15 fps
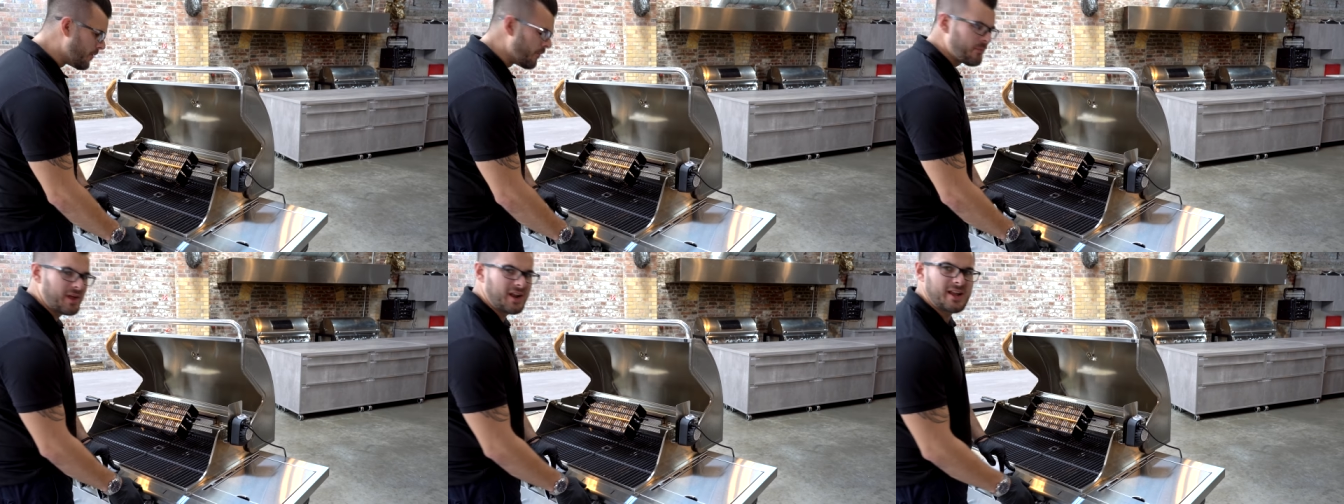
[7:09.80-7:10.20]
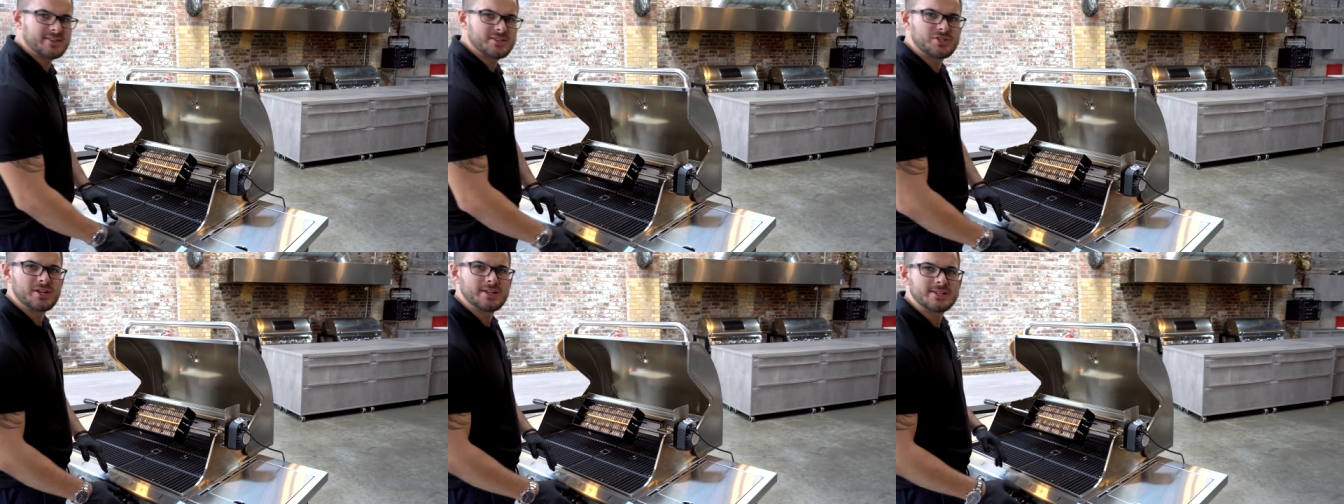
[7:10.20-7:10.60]
Und dann
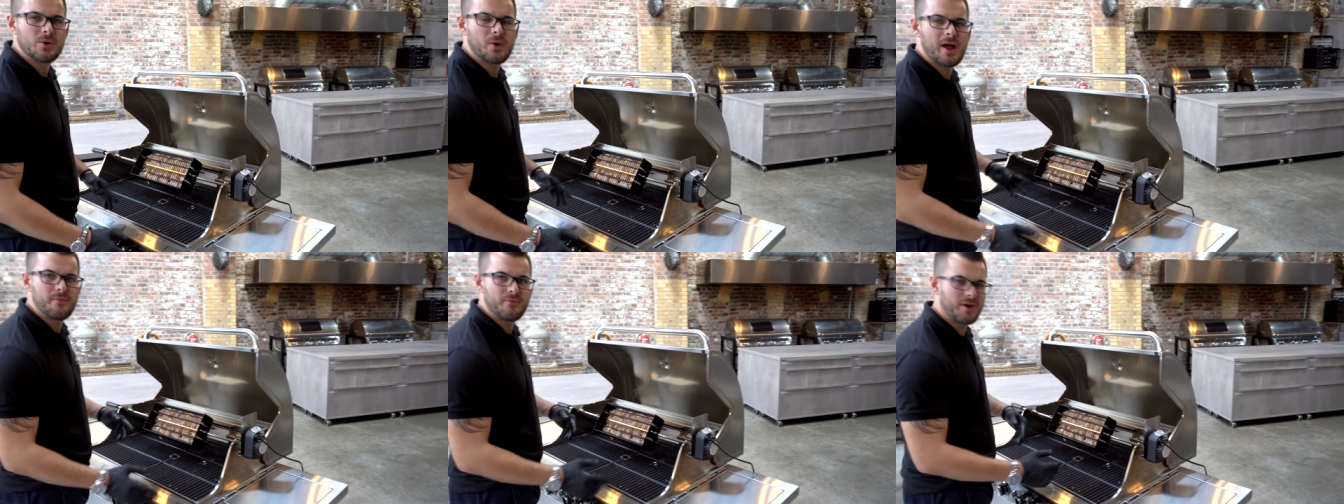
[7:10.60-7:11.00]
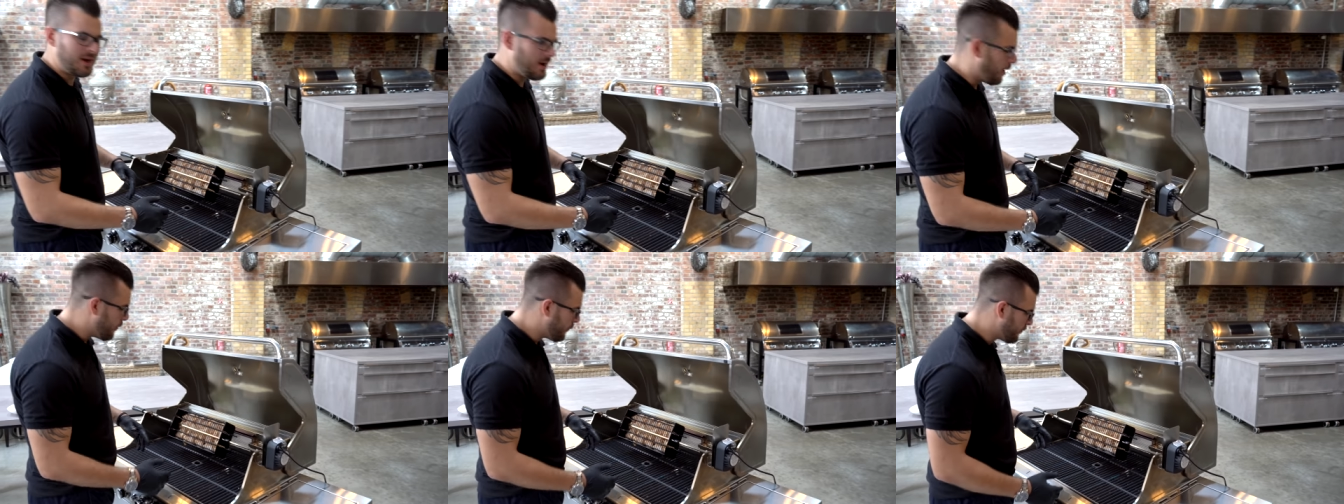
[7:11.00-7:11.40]
lasse ich ihn jetzt auch einfach
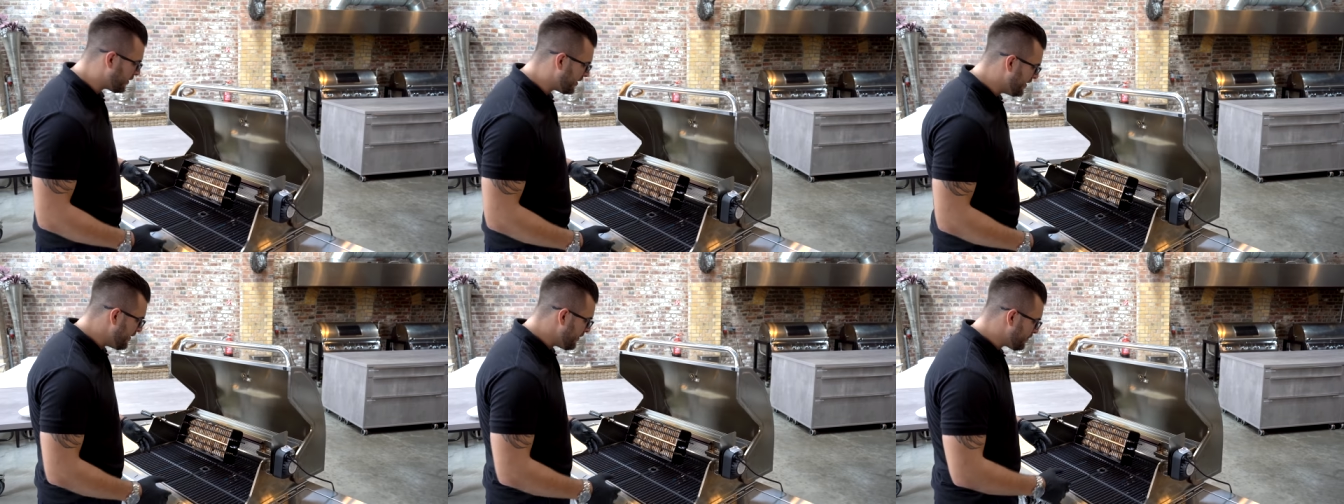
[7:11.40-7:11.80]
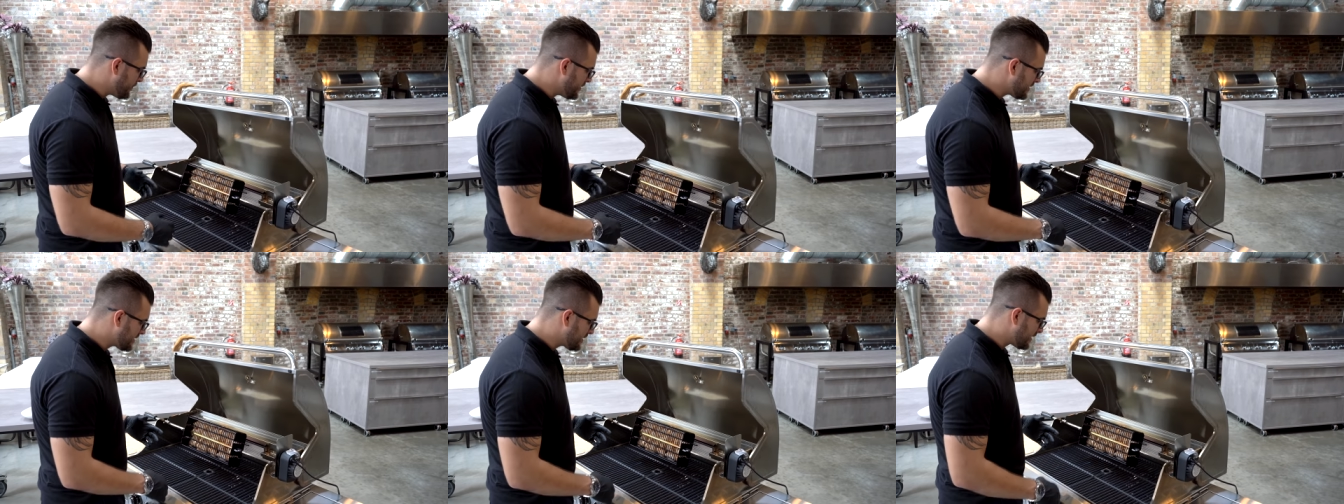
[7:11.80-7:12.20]
laufen,
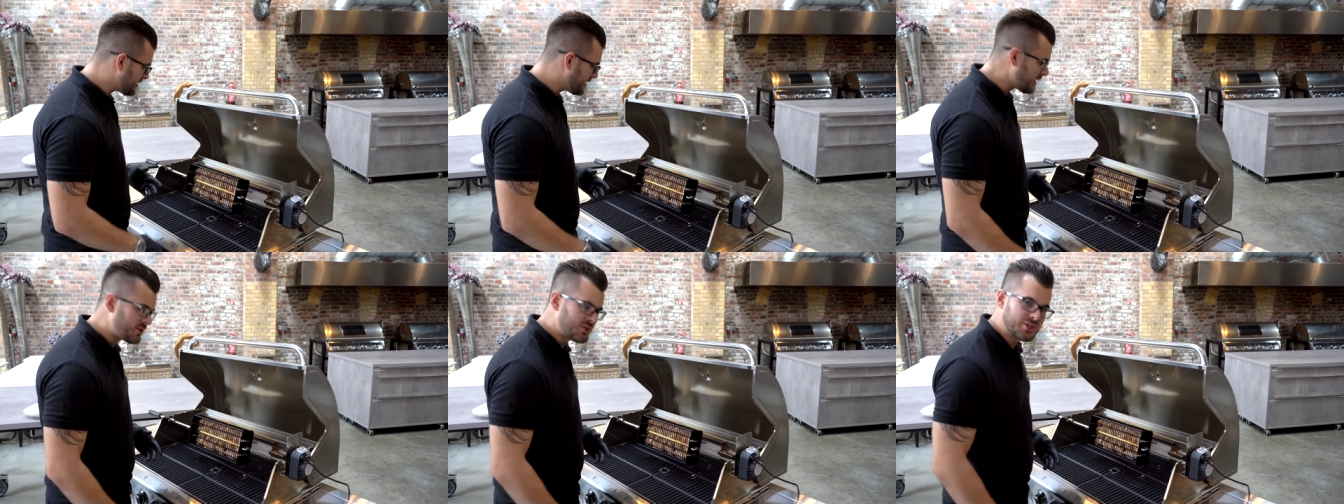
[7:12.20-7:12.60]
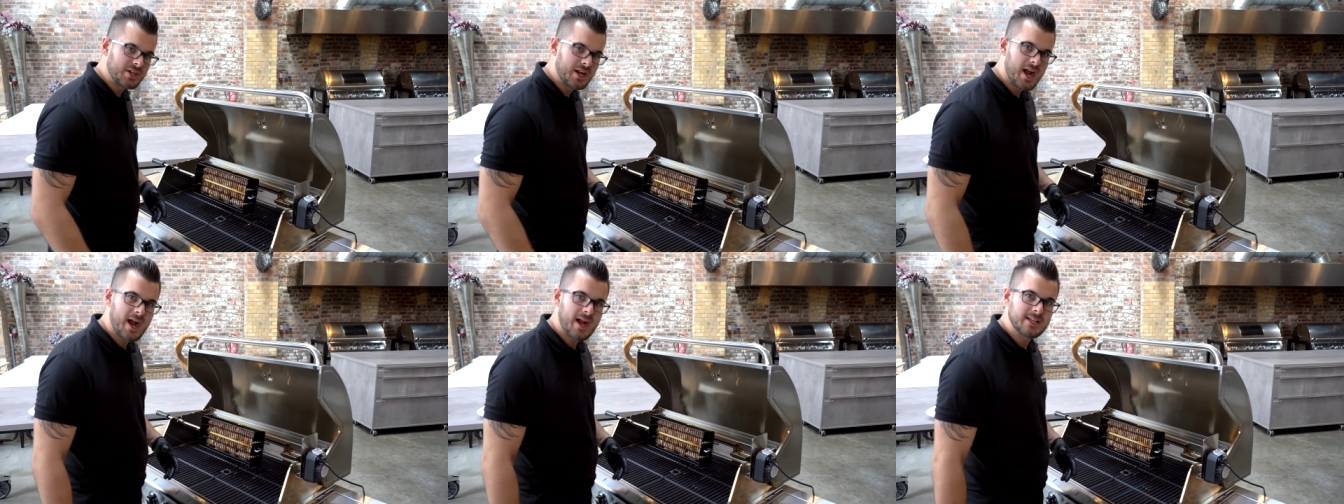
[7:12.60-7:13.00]
bis das
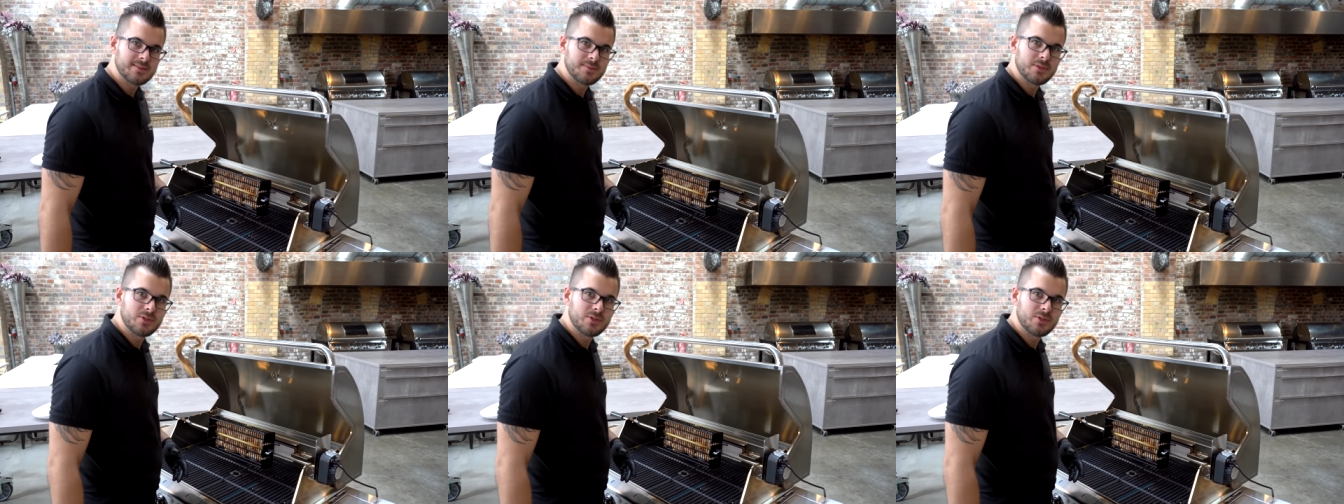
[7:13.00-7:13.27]
Hähnchen gar ist,